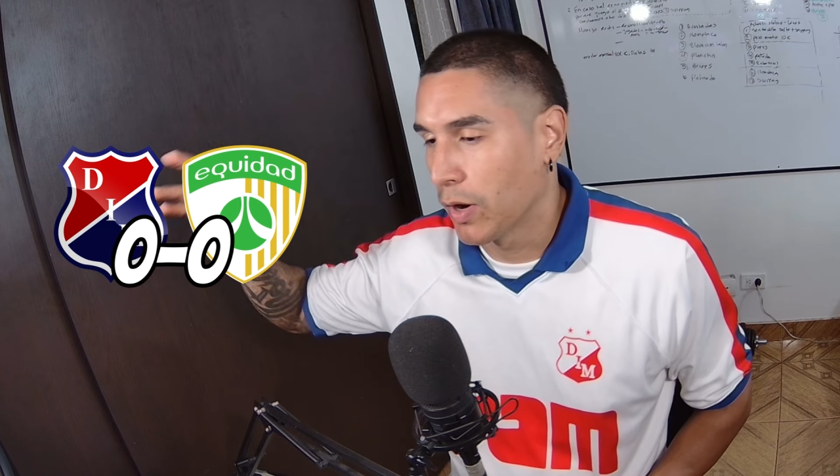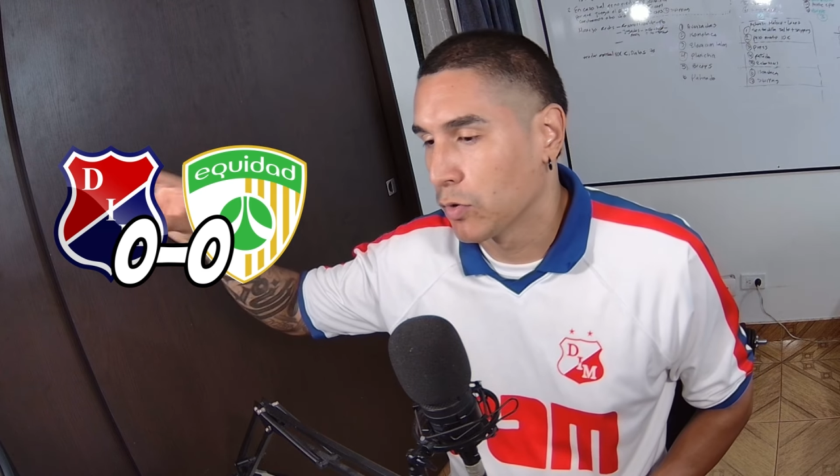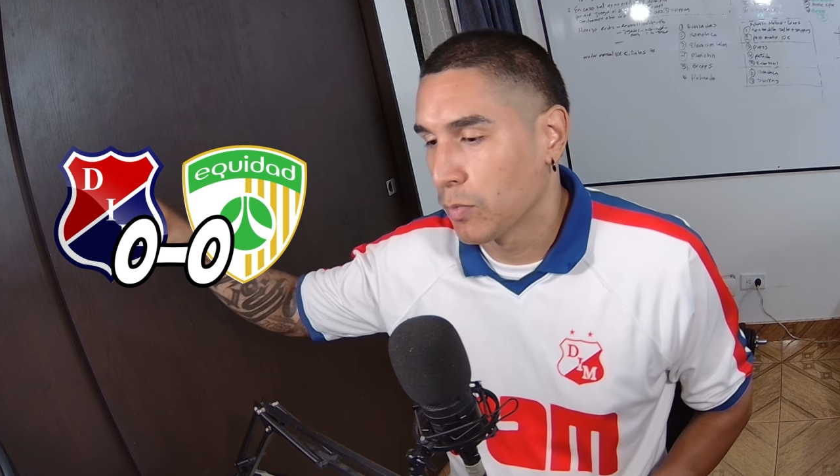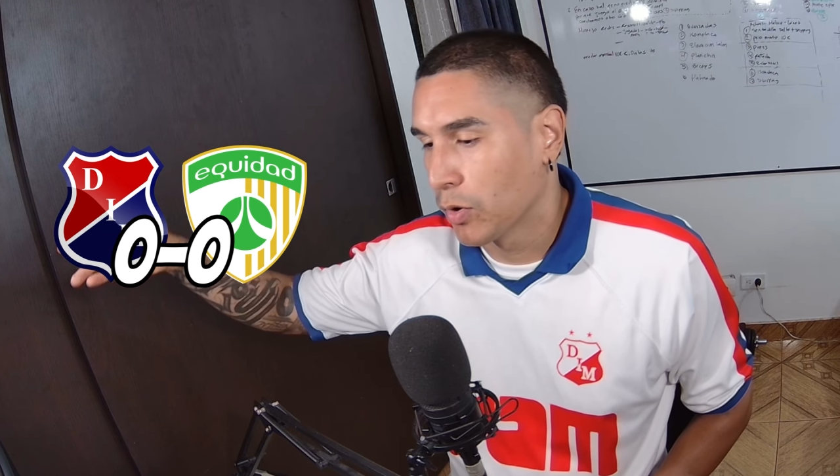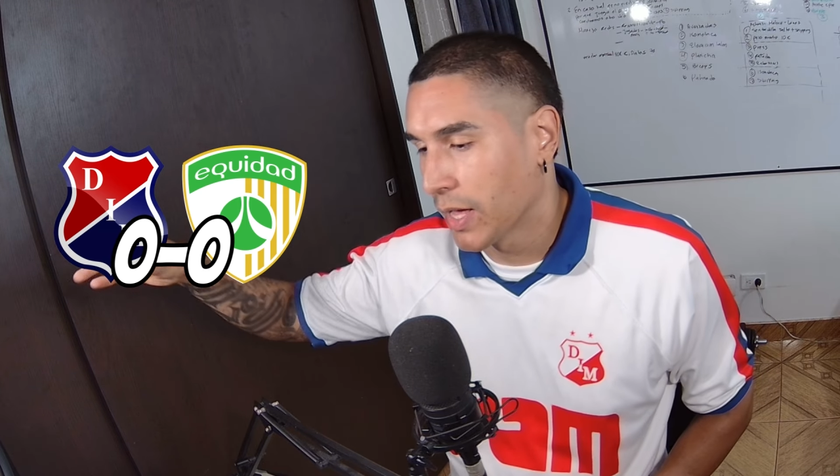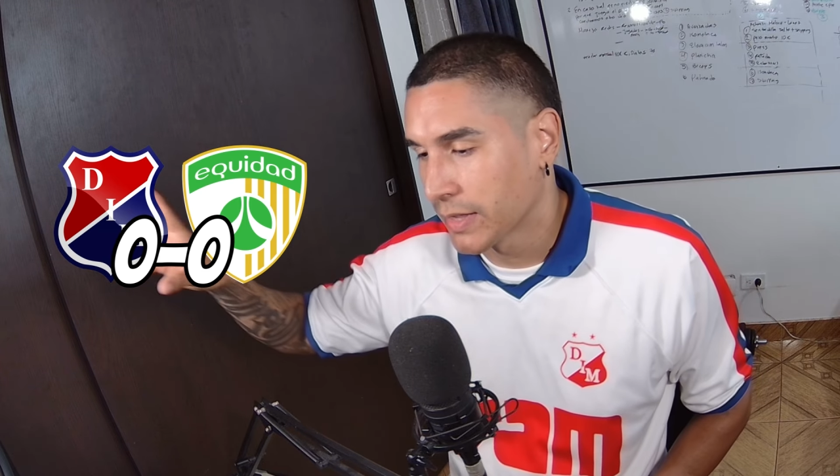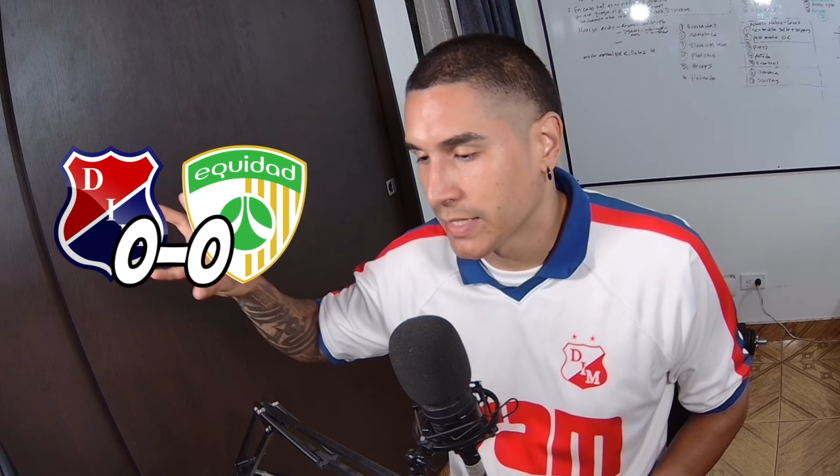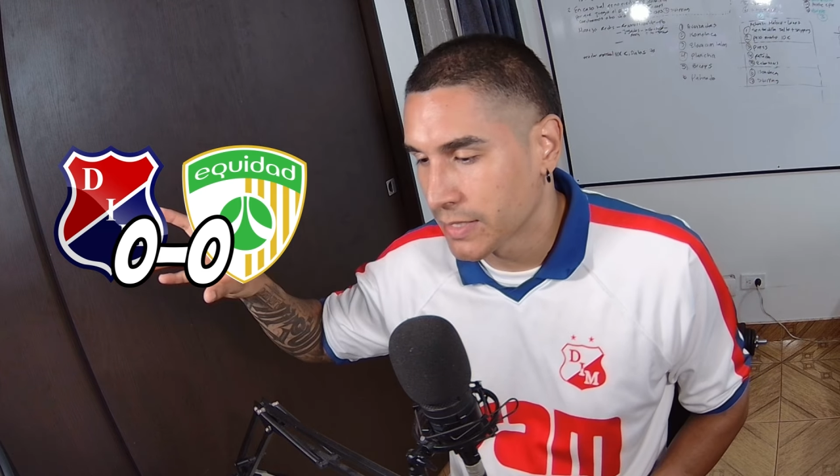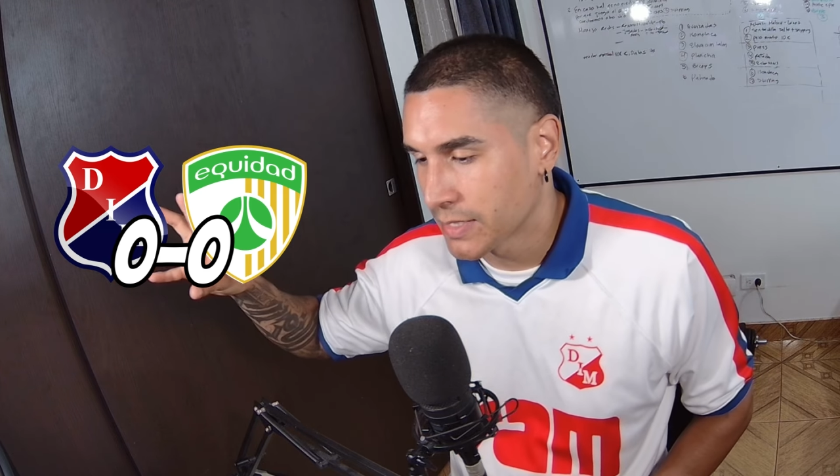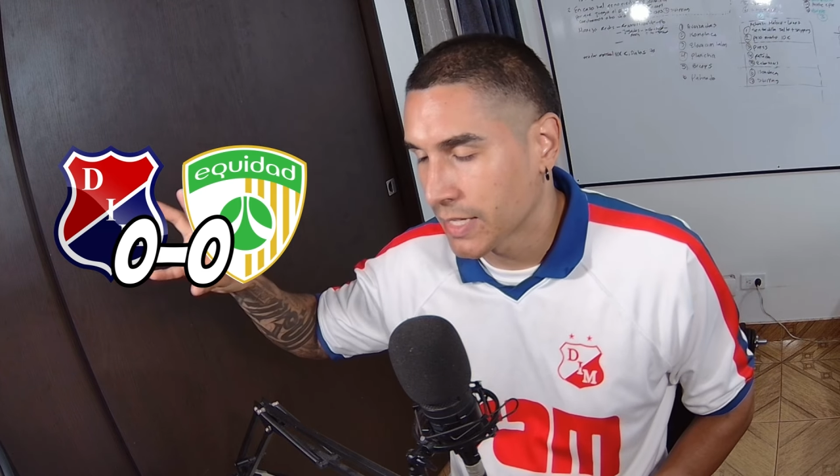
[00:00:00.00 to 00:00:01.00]
O a los
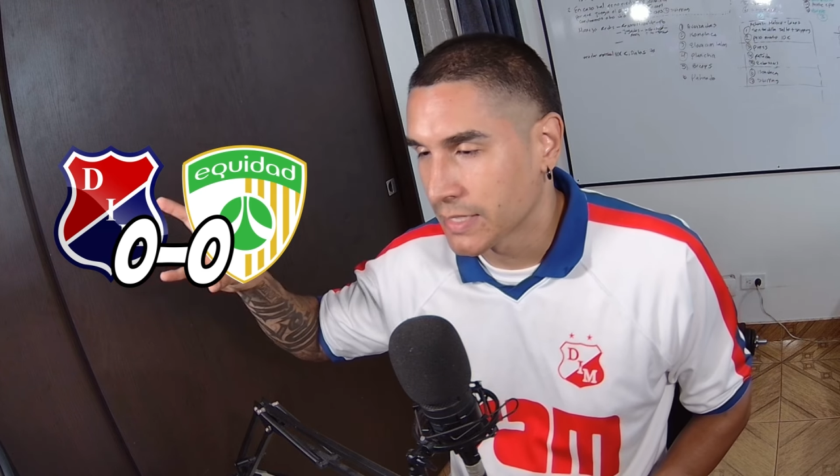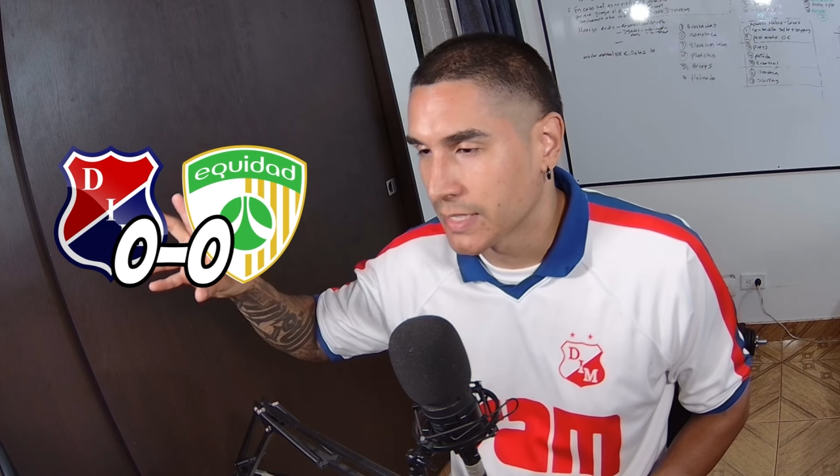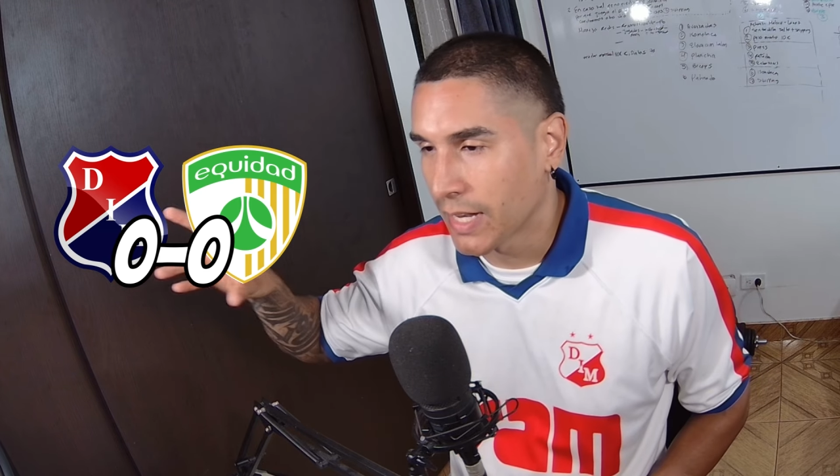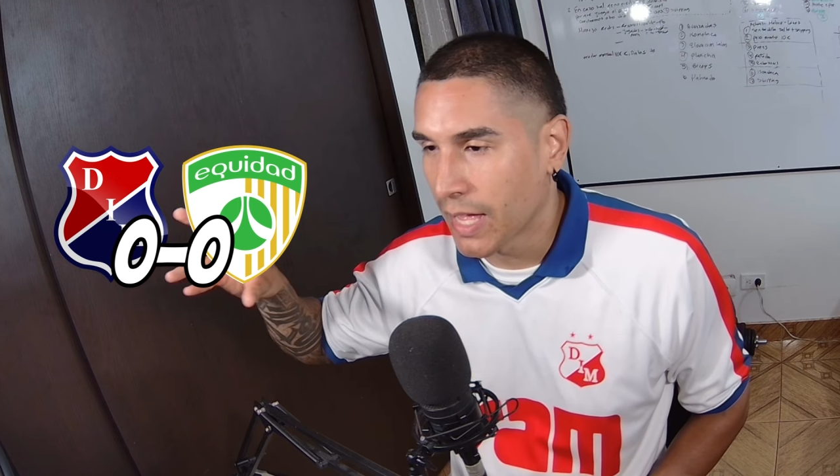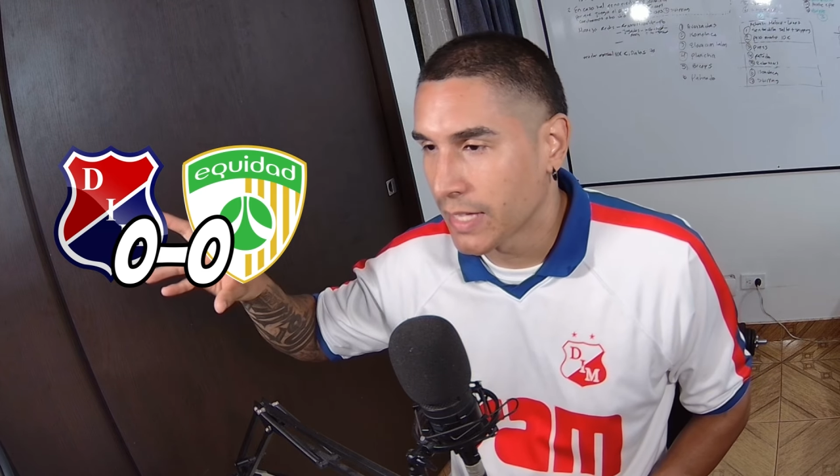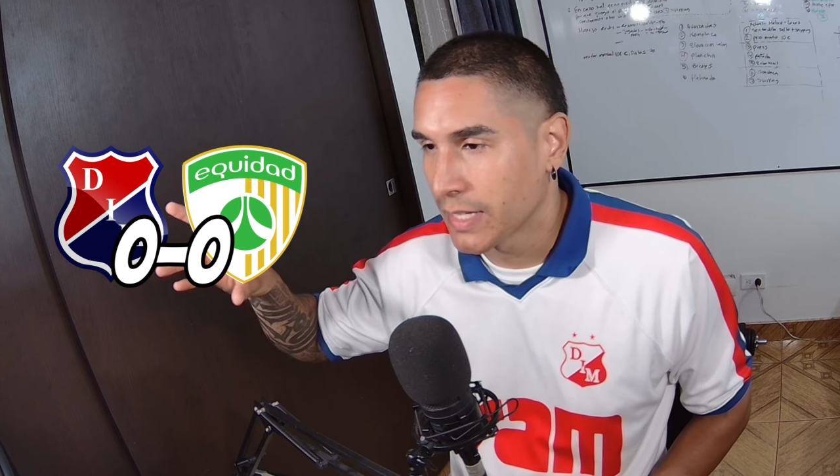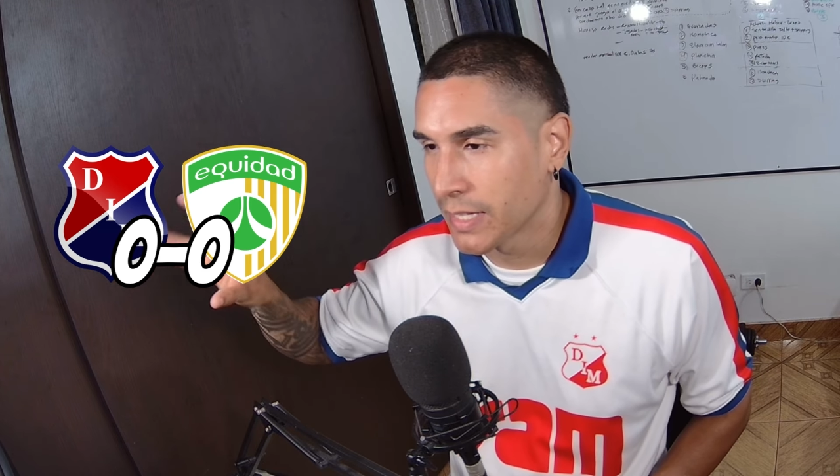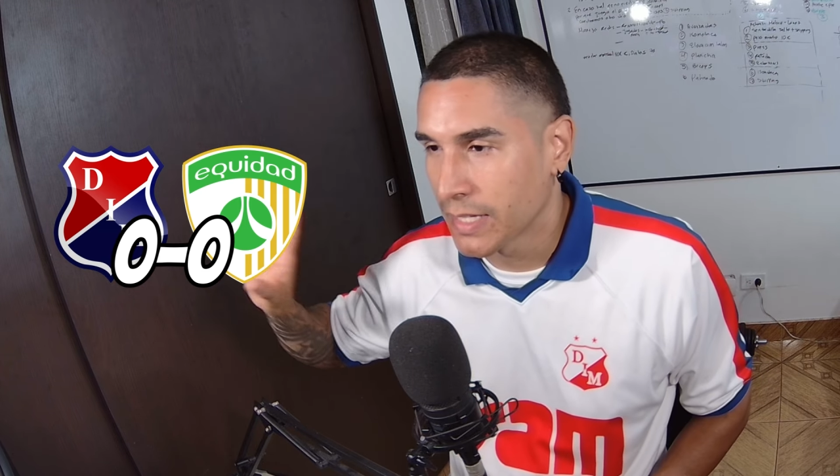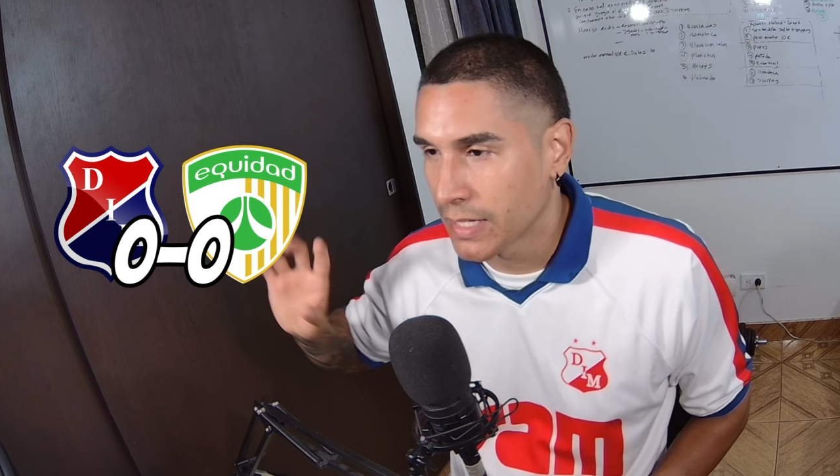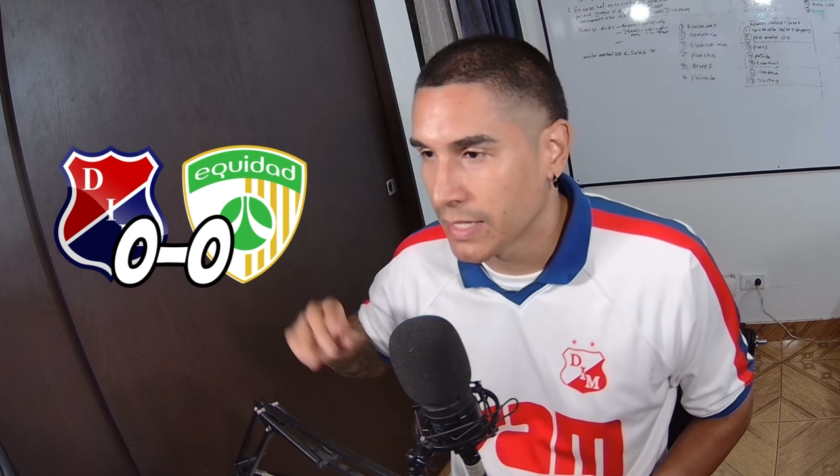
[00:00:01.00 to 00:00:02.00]
volantes que estén
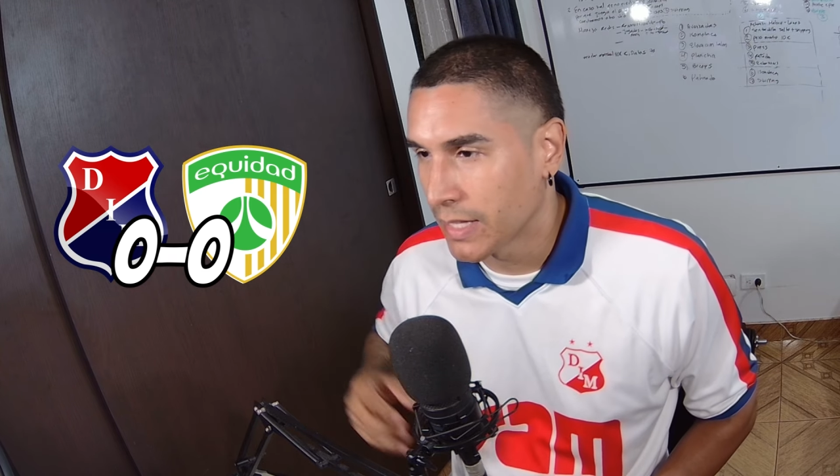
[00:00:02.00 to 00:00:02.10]
ahí